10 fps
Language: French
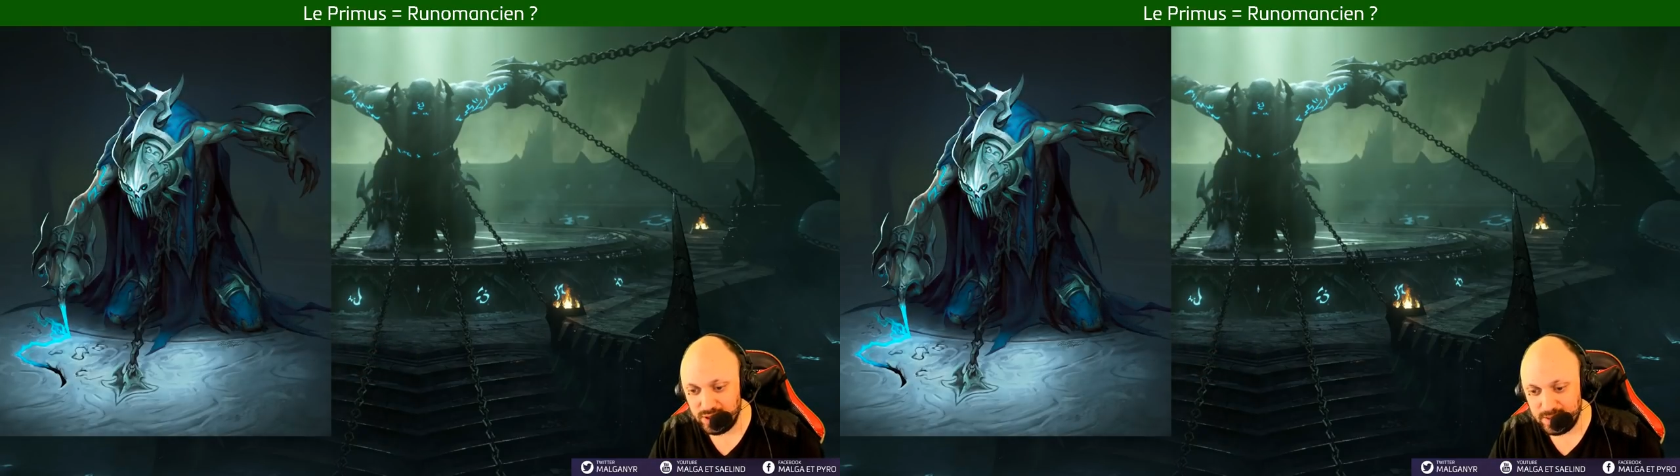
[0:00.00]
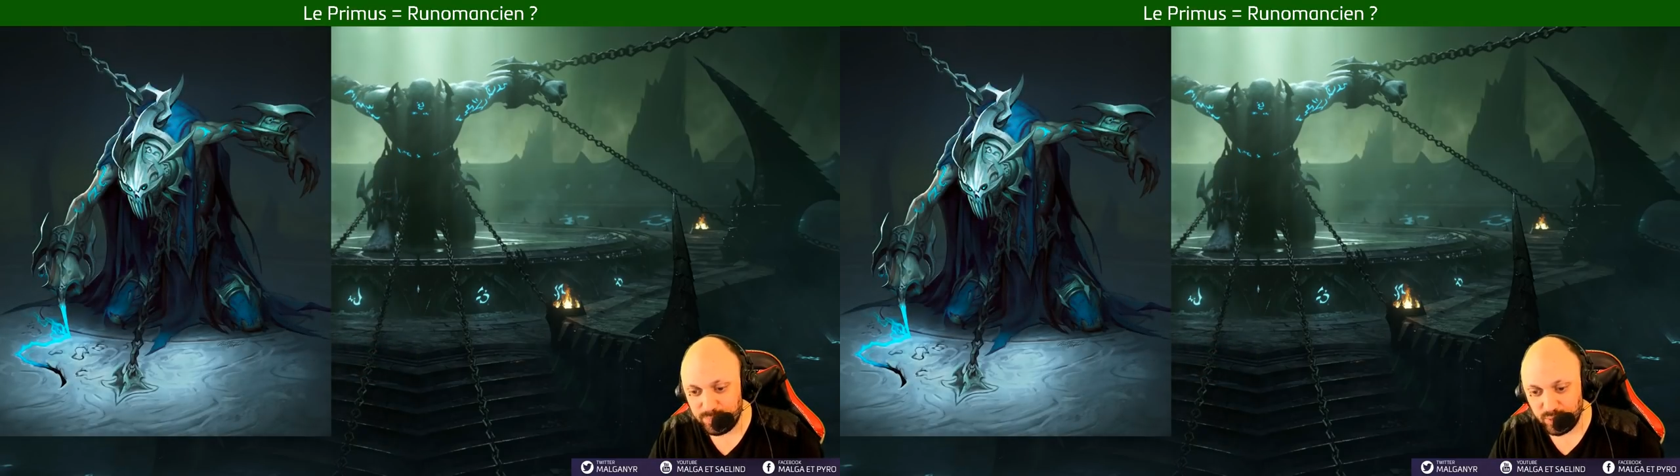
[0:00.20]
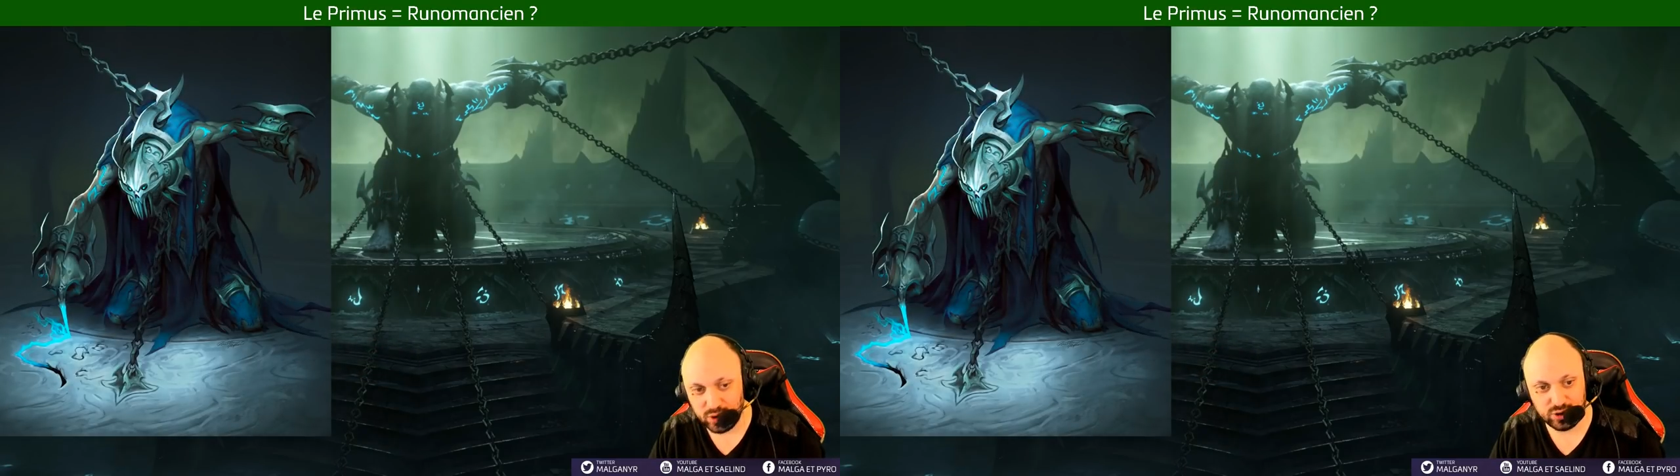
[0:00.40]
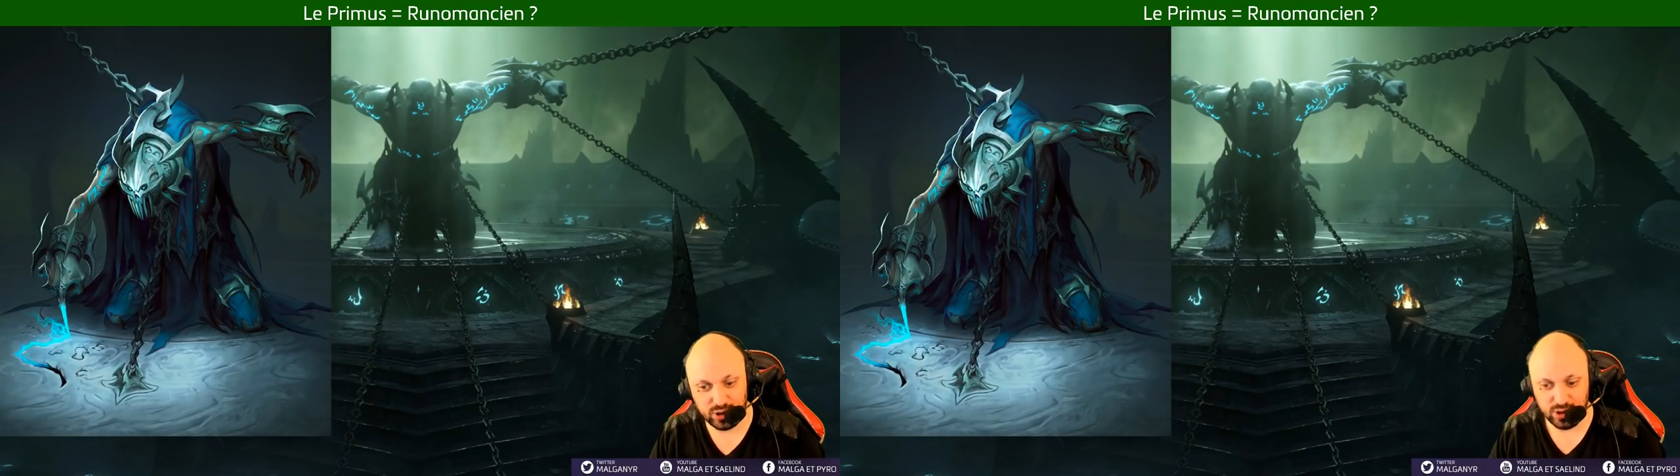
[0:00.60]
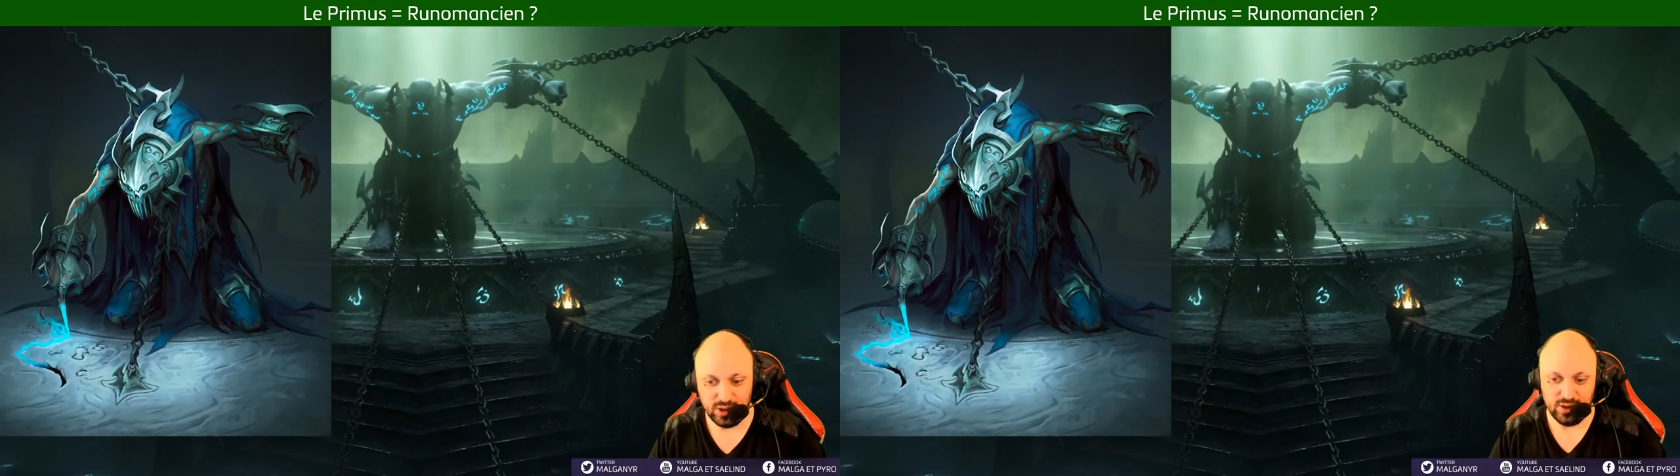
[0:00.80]

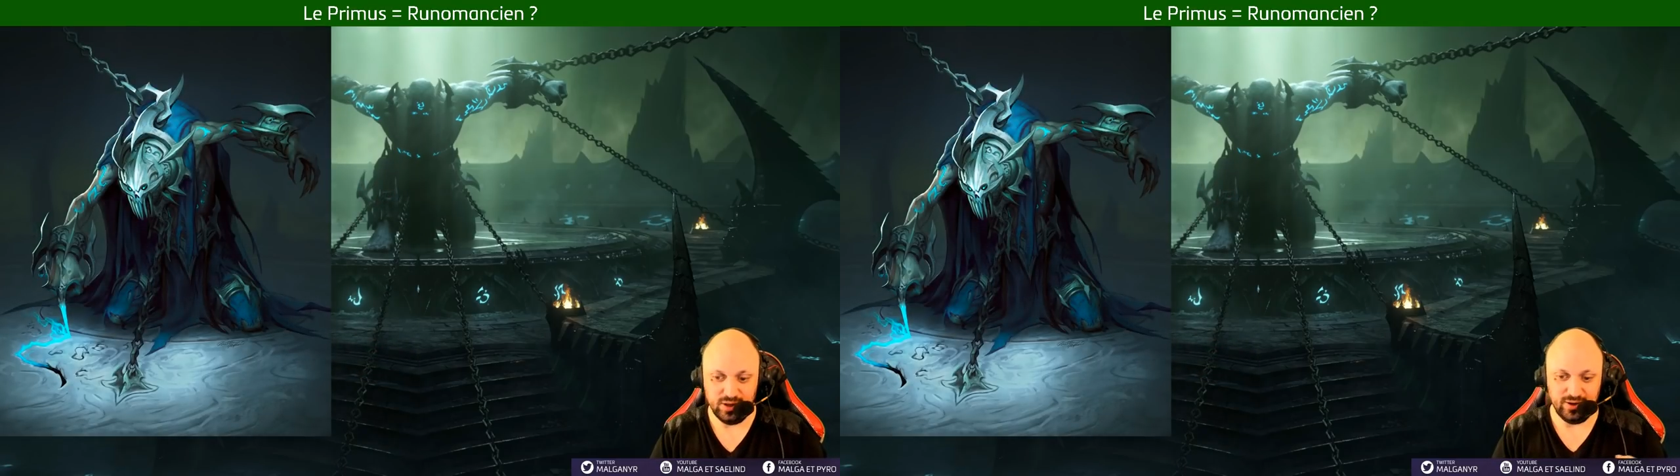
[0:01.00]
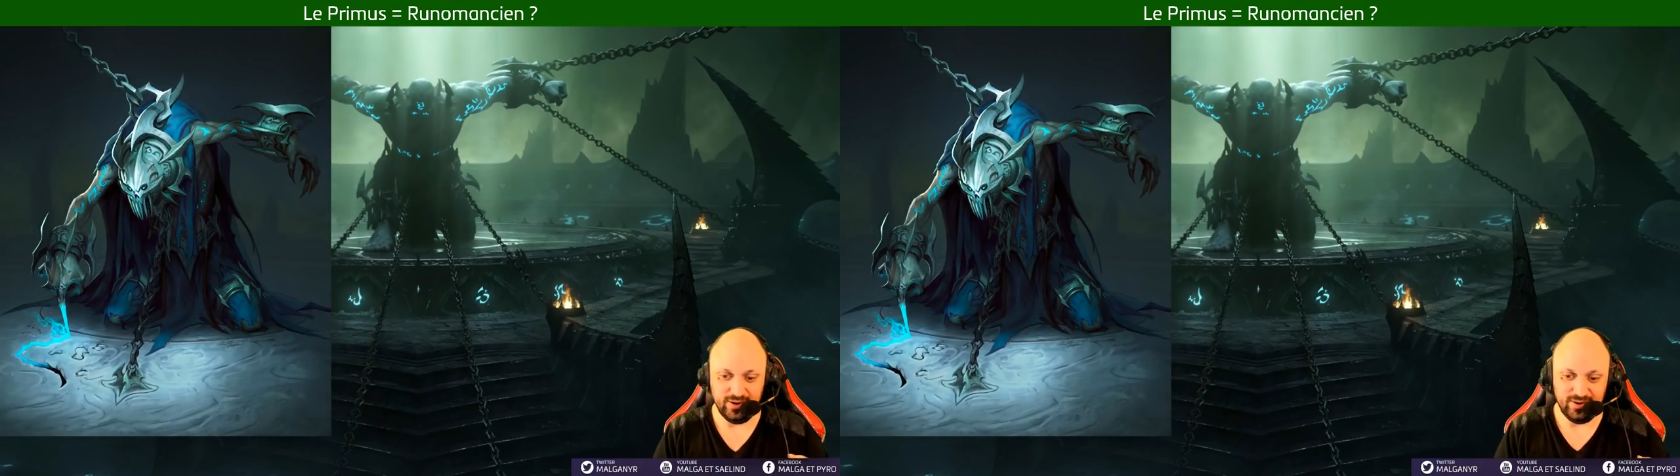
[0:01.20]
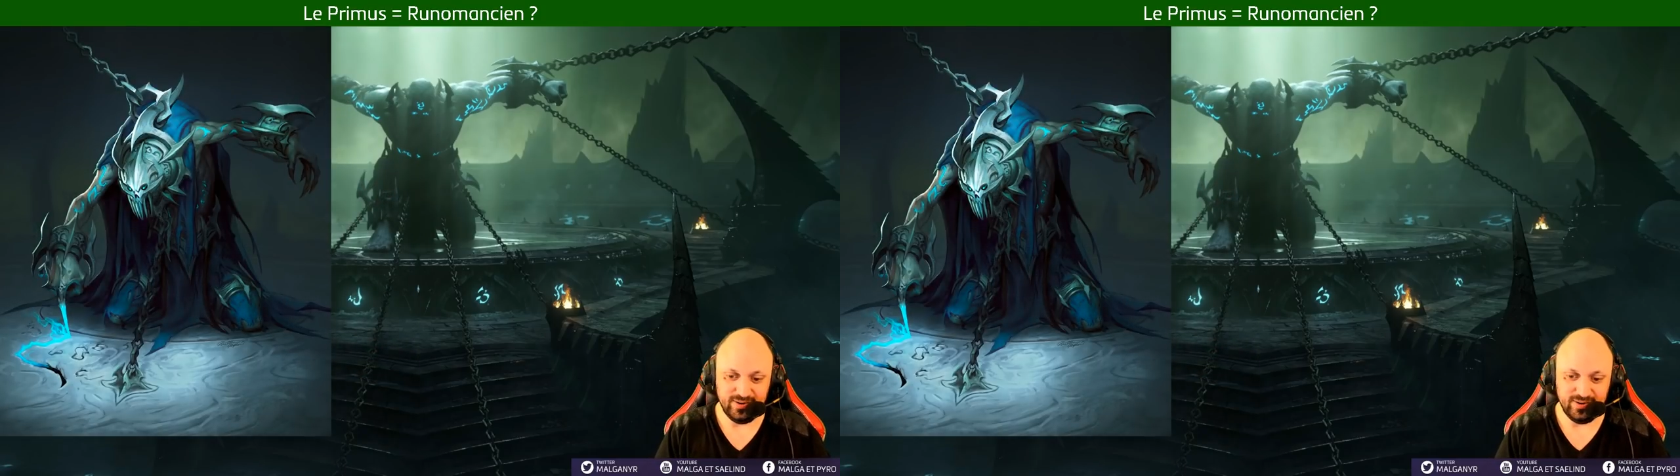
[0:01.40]
l'époque. Euh,